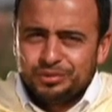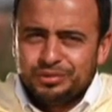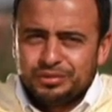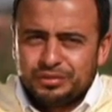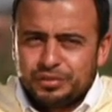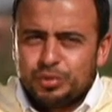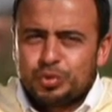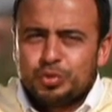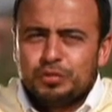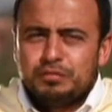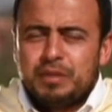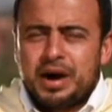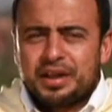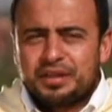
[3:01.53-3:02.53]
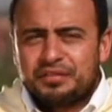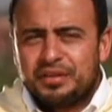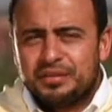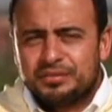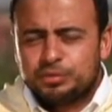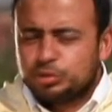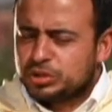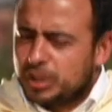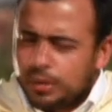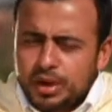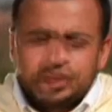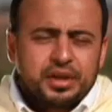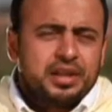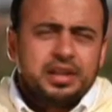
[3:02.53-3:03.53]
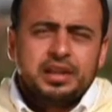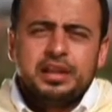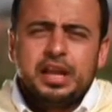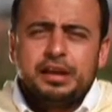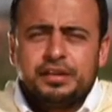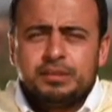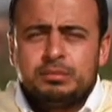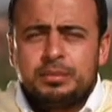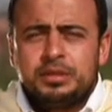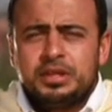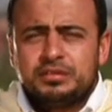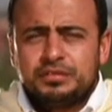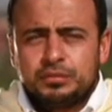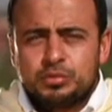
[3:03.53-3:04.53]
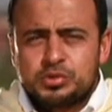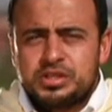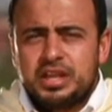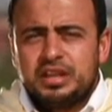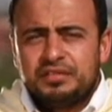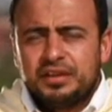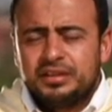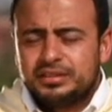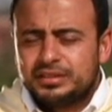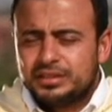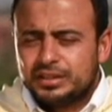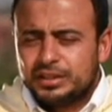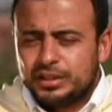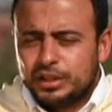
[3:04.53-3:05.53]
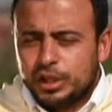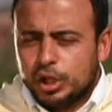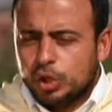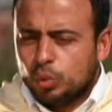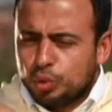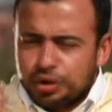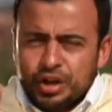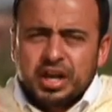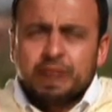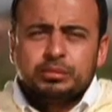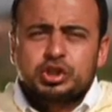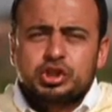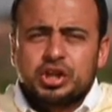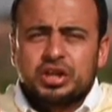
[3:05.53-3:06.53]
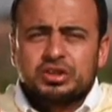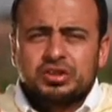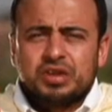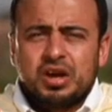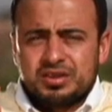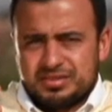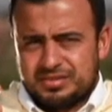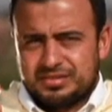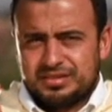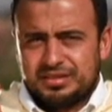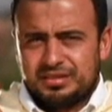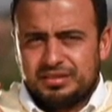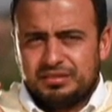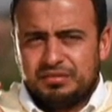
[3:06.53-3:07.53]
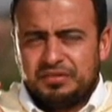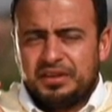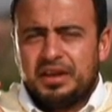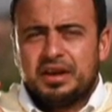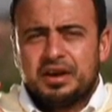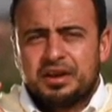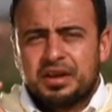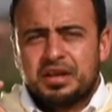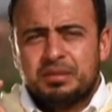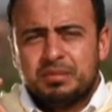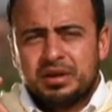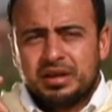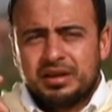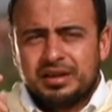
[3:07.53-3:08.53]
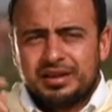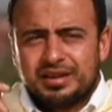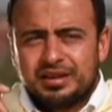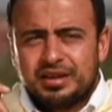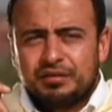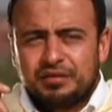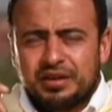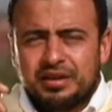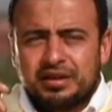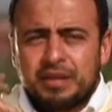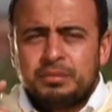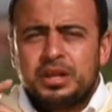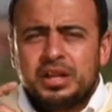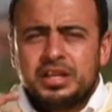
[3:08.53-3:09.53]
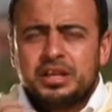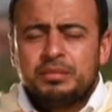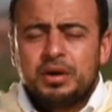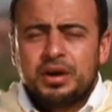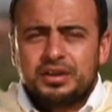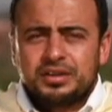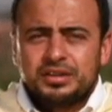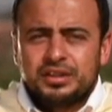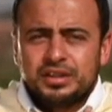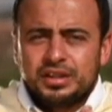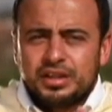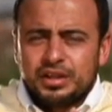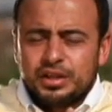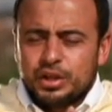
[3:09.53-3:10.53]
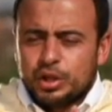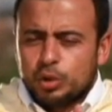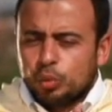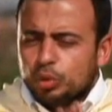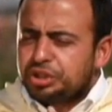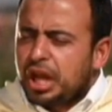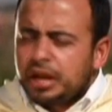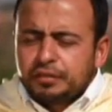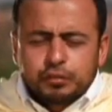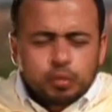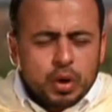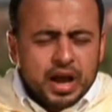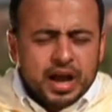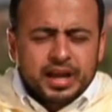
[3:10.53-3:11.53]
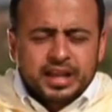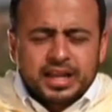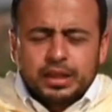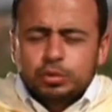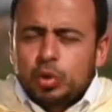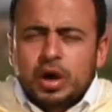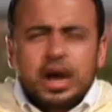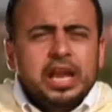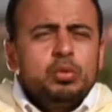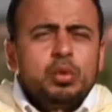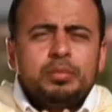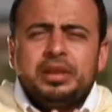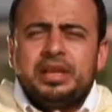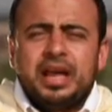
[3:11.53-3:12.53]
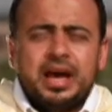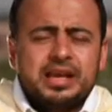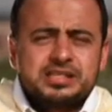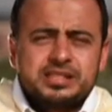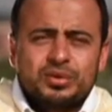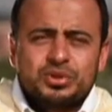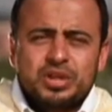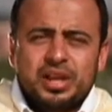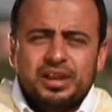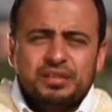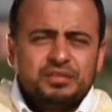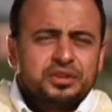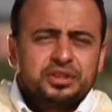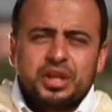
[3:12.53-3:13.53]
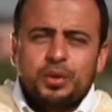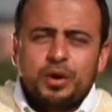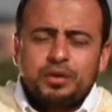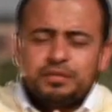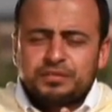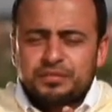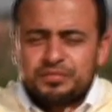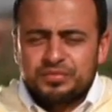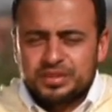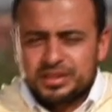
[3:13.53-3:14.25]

له في الوقوف بعرفه وتواضع لله في المبيت في مزدلفه ورجم الشيطان في رجم في رمي الجمار وطاف وكان عنده خلوه بالله عز وجل في الطواف